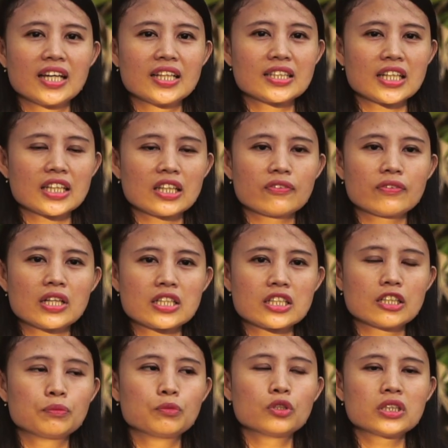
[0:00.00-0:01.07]
Insentif
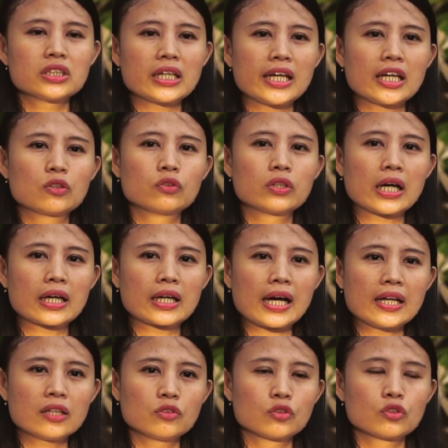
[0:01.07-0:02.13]
tersebut saya gunakan